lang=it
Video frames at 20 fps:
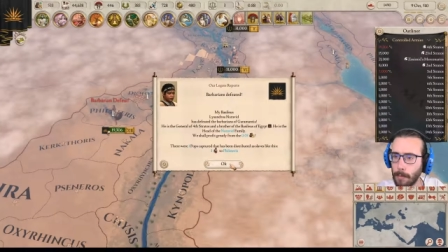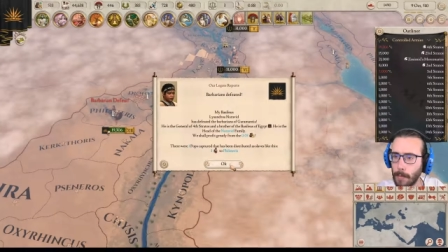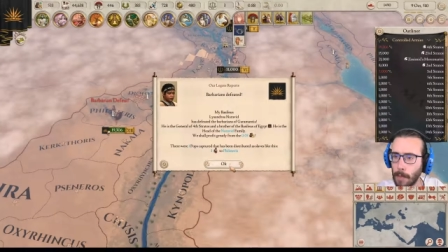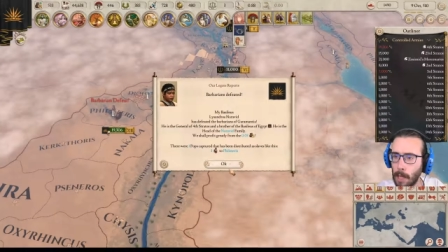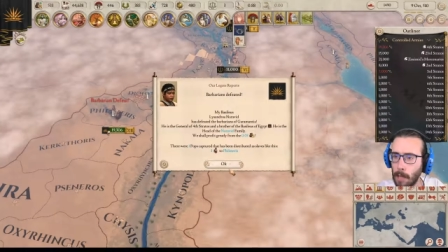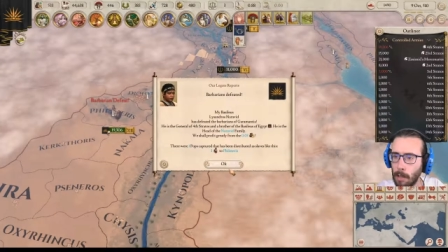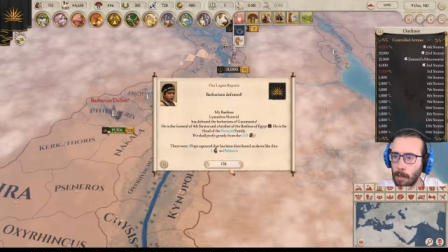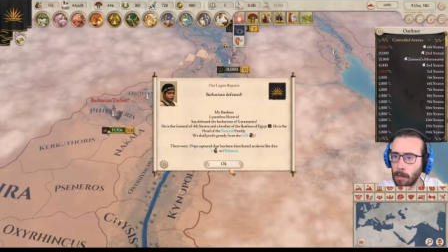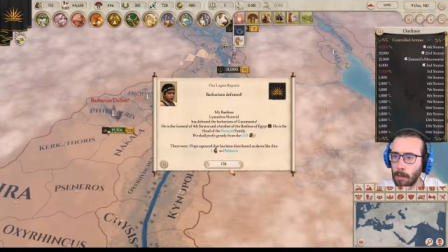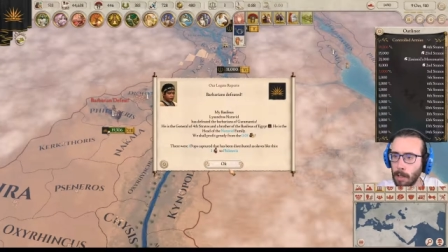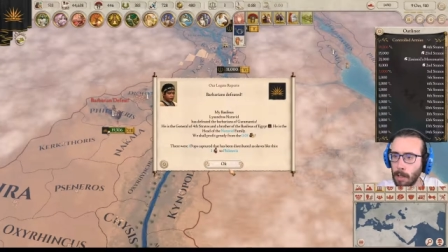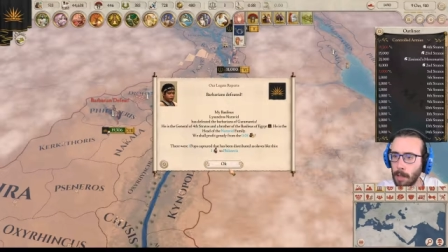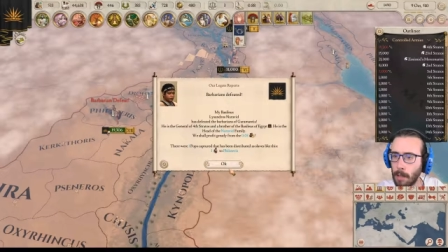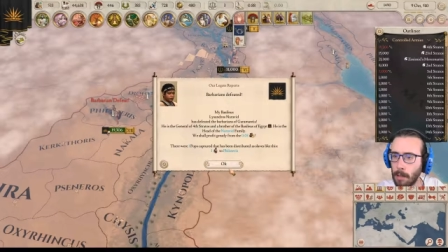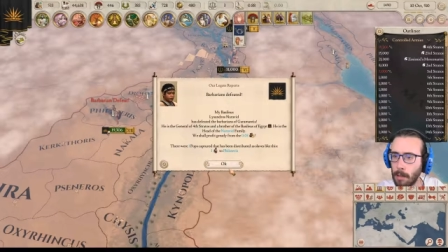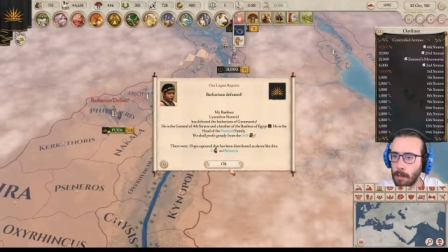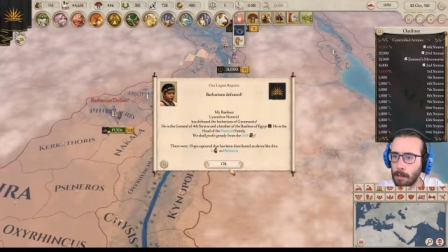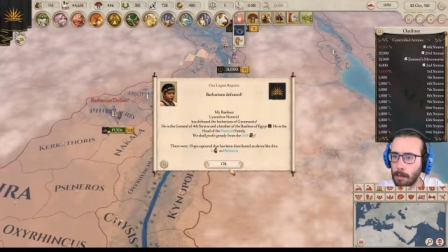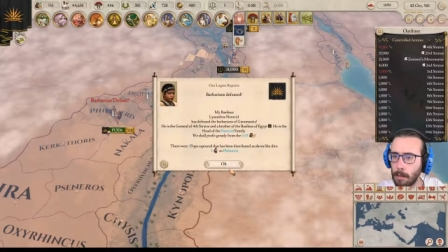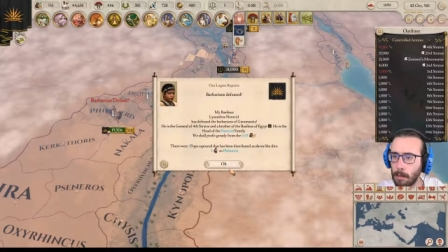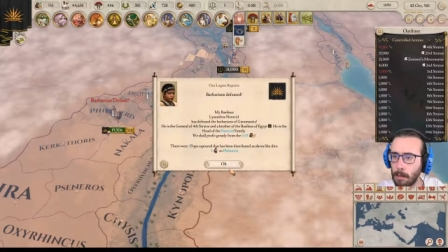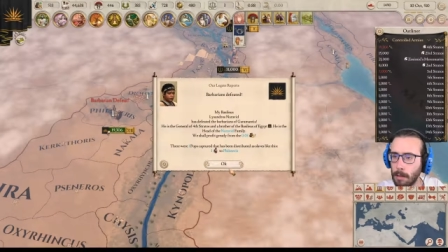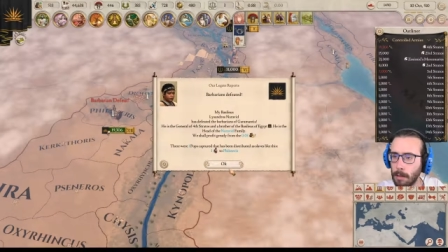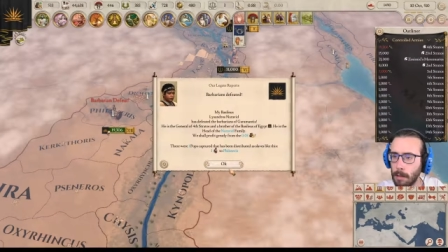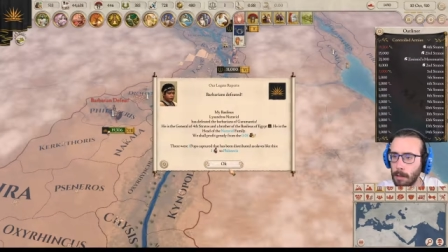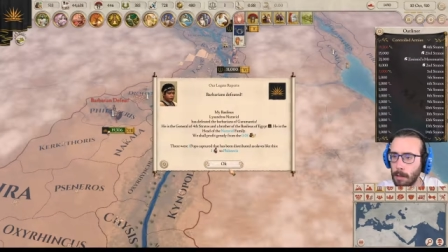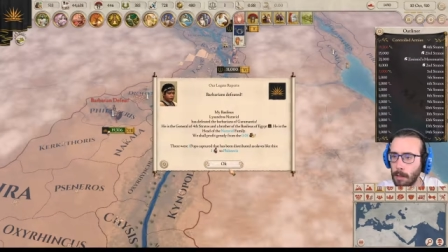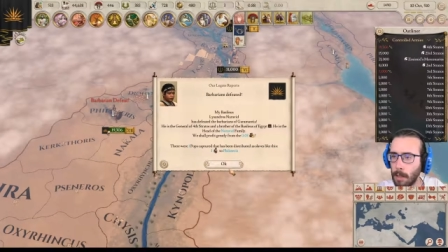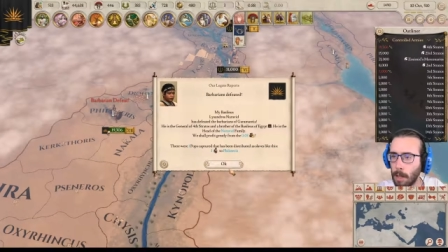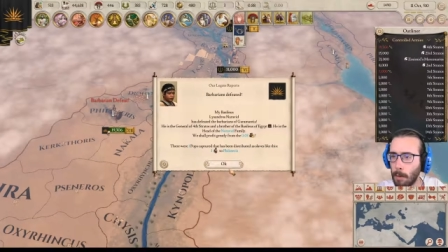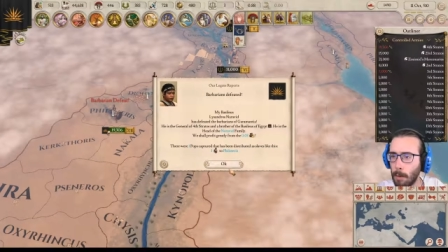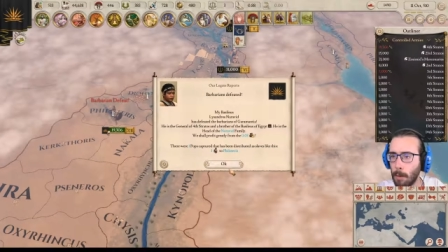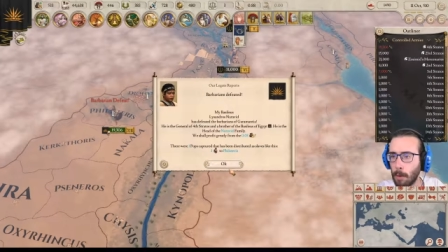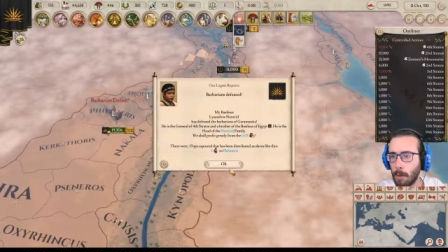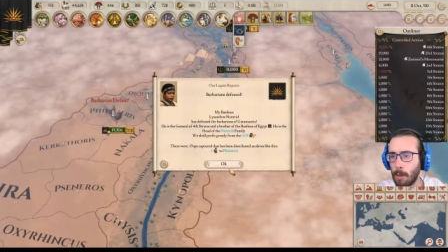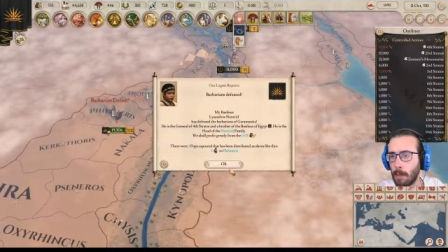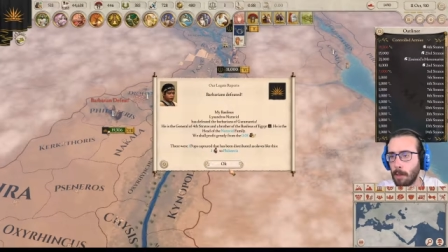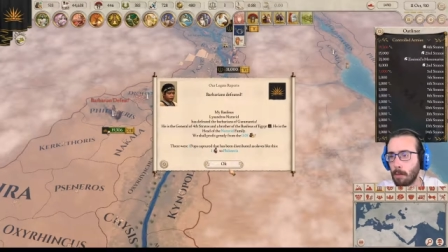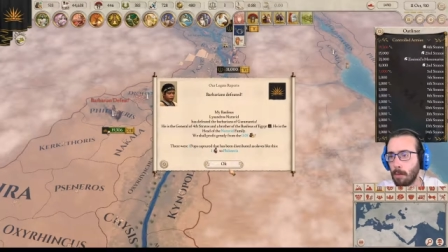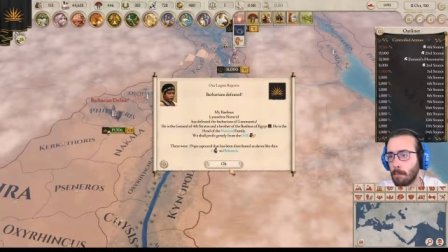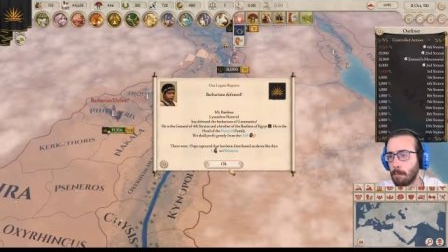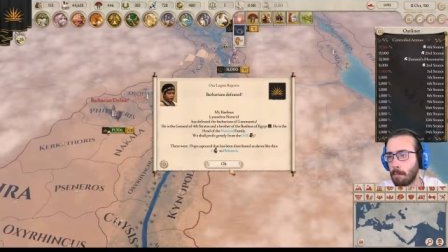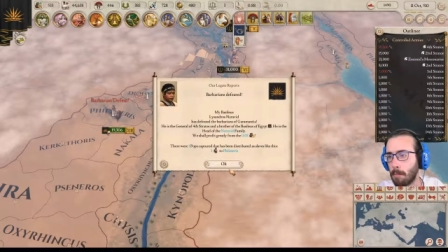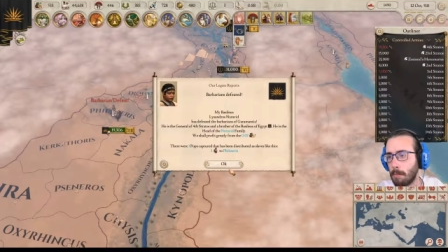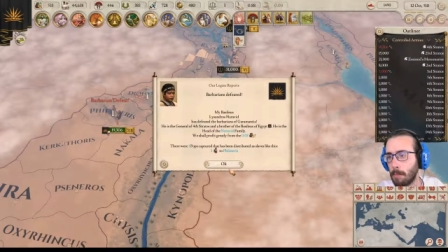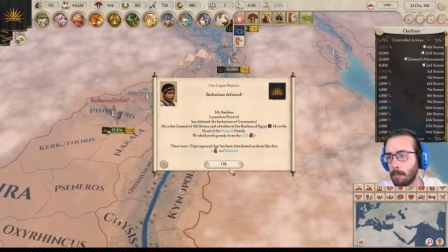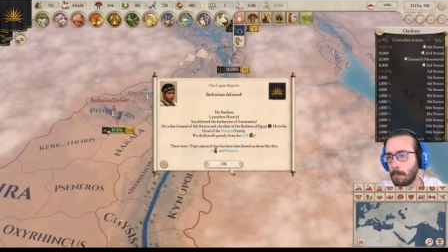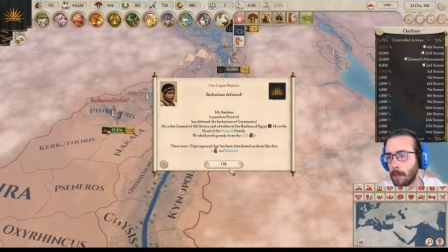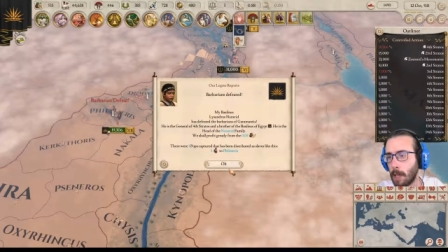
Ah, ok. Abbiamo guardato